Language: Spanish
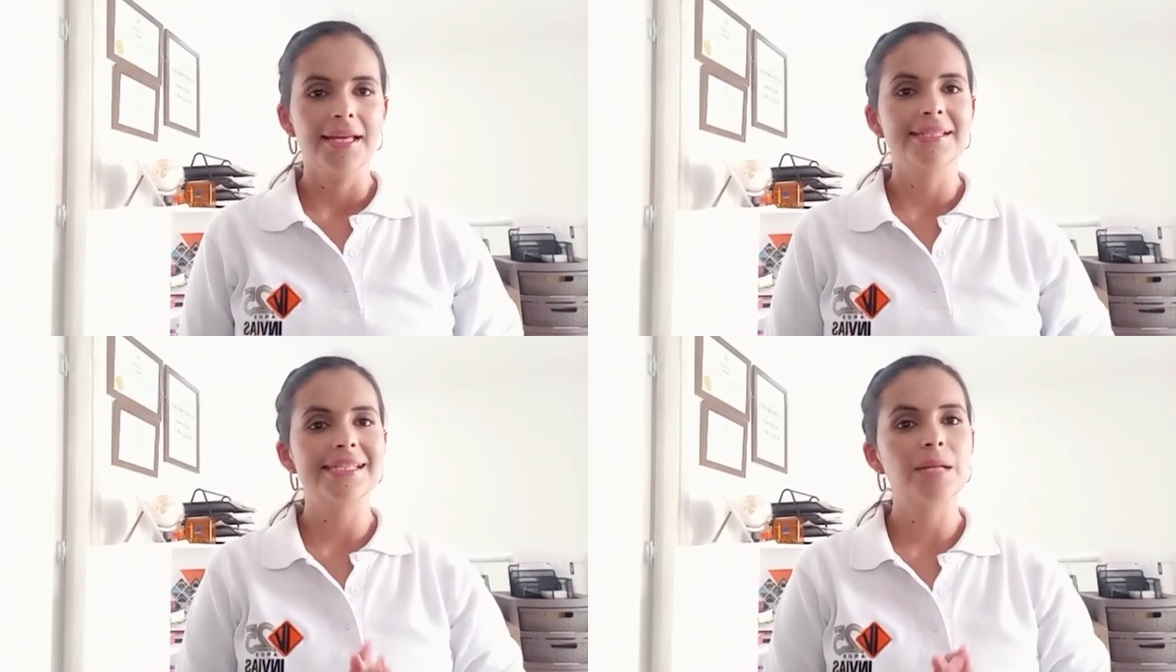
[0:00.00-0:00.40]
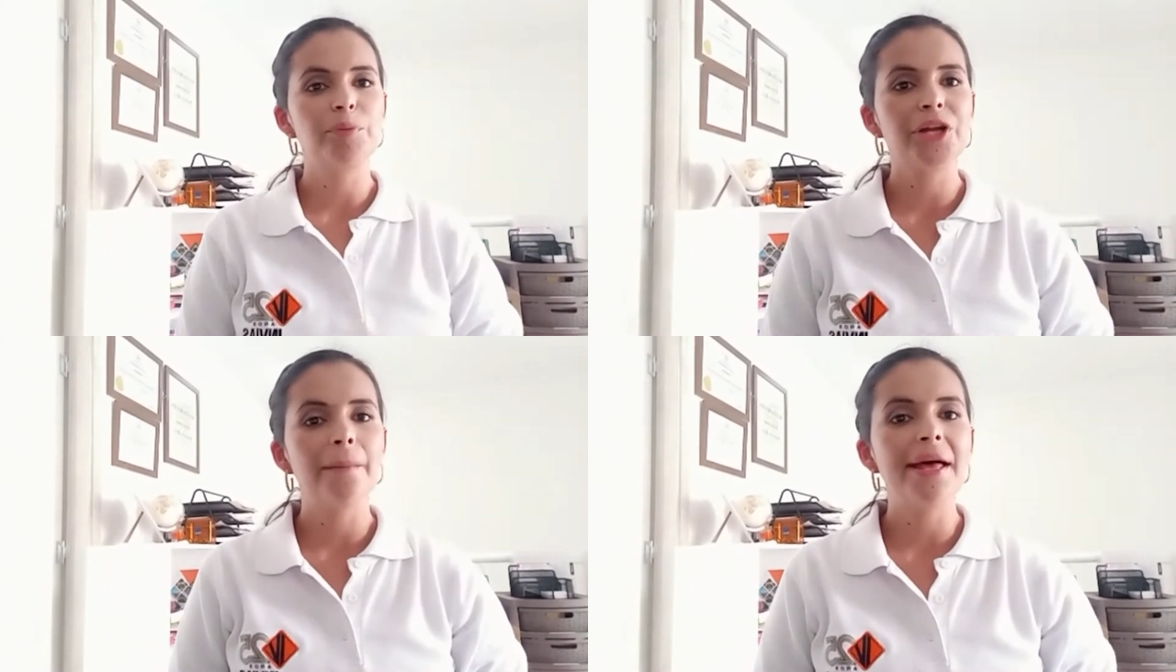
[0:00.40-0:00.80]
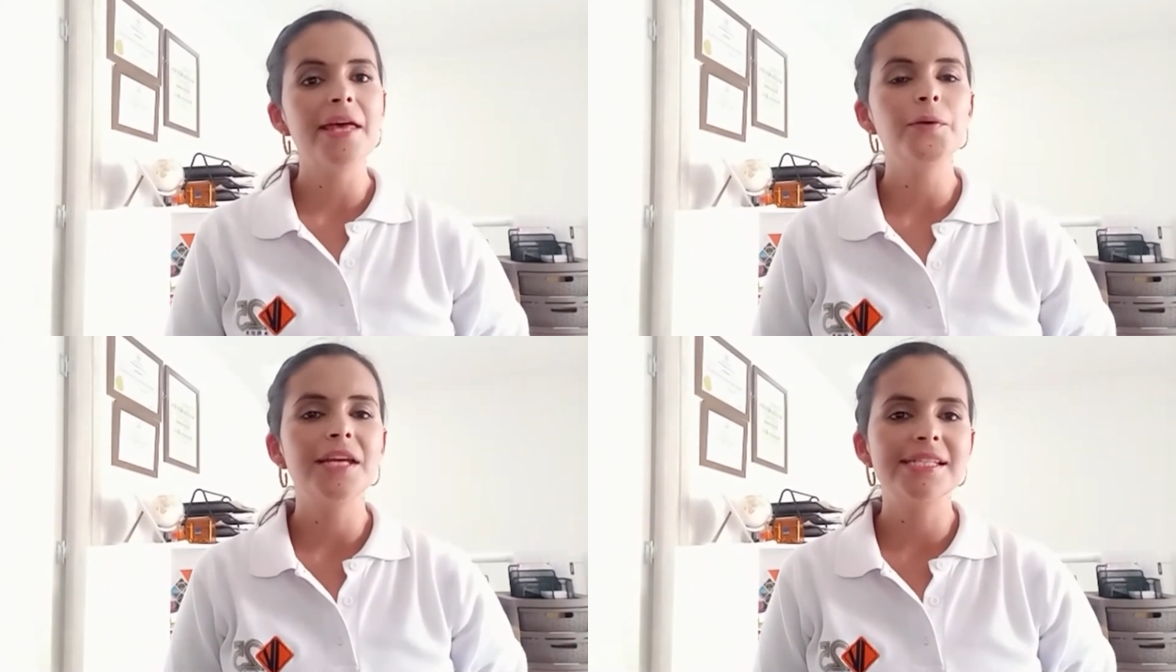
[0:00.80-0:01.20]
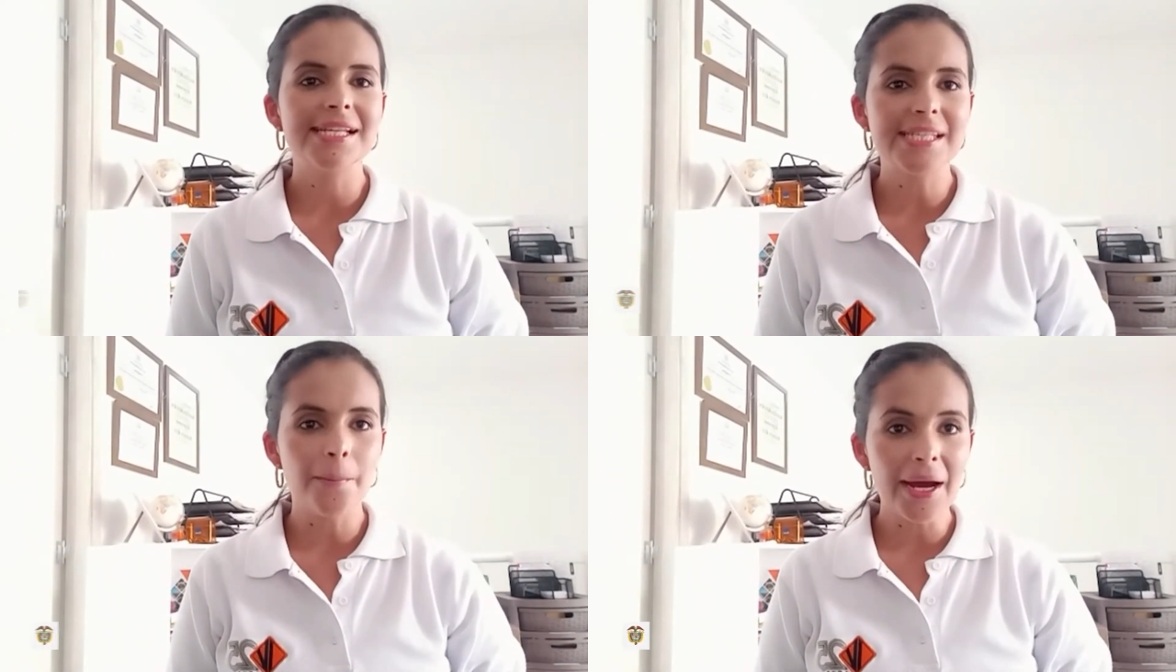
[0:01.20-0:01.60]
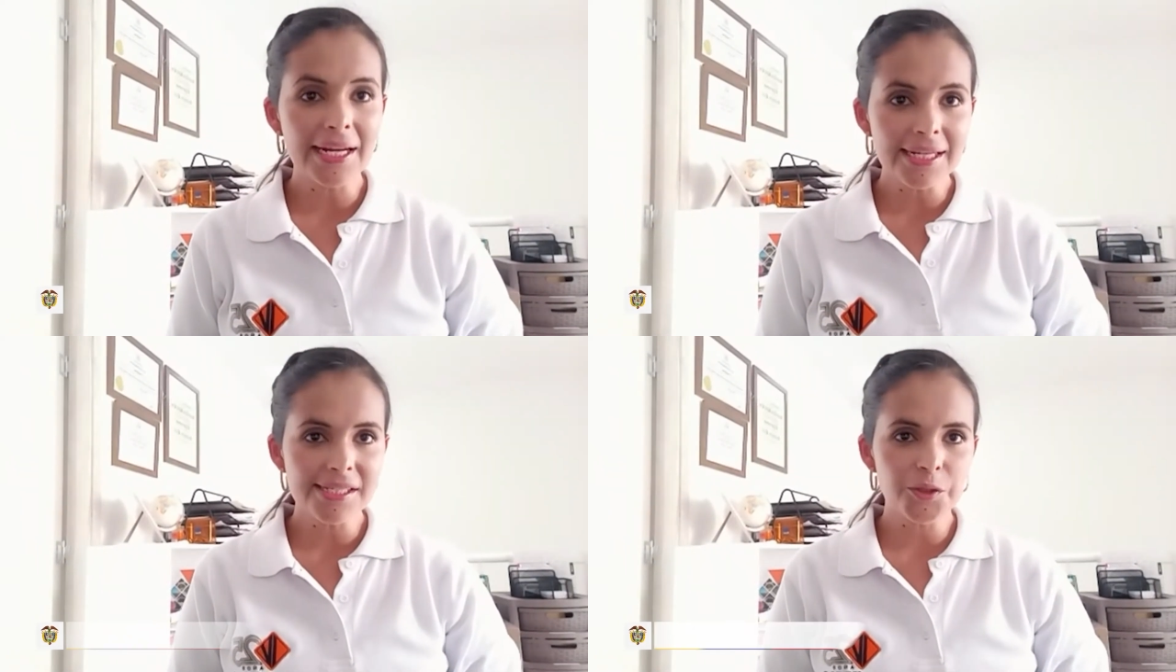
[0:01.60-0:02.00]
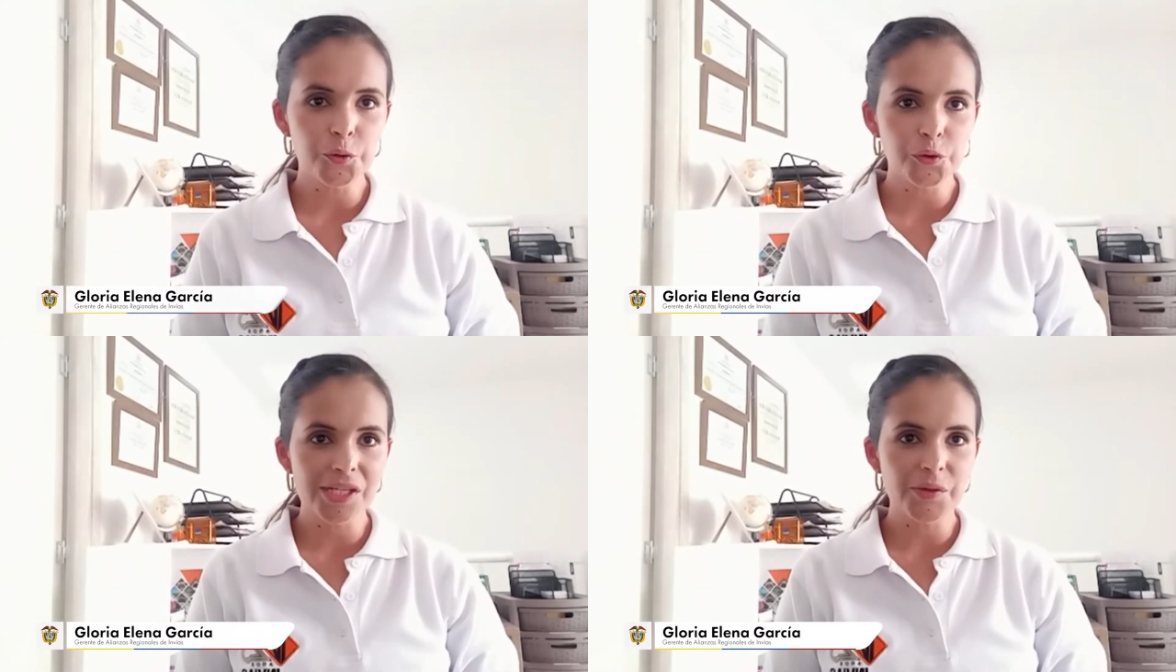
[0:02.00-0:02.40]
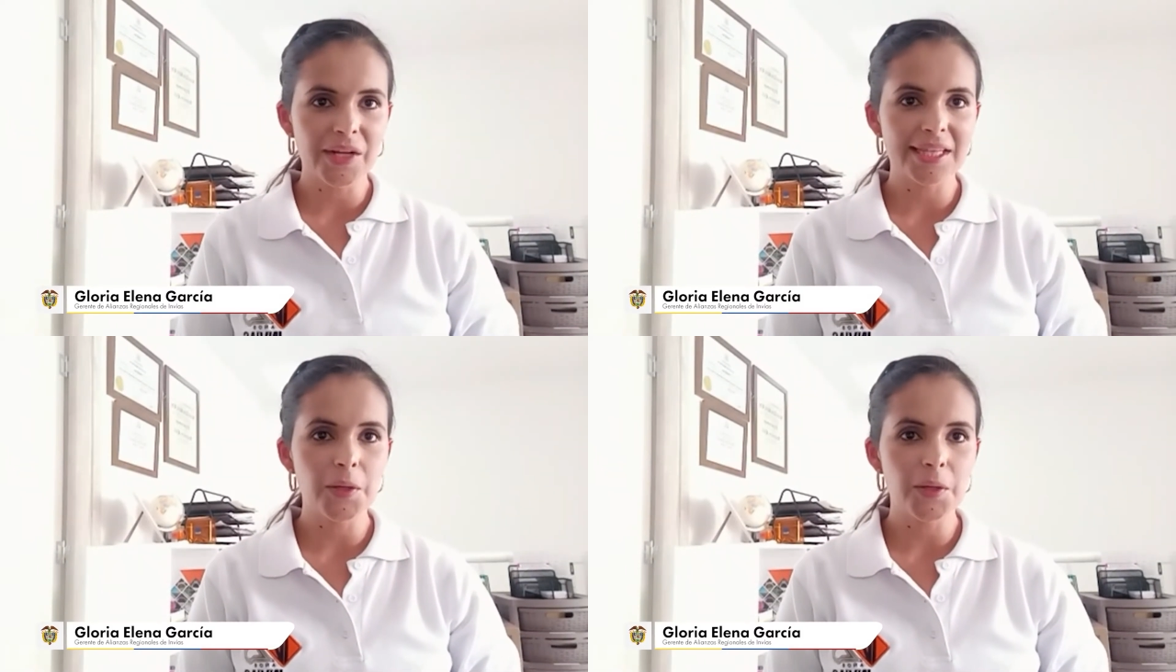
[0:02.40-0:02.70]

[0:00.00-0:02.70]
Desde el programa de vías del Samán, el Instituto Nacional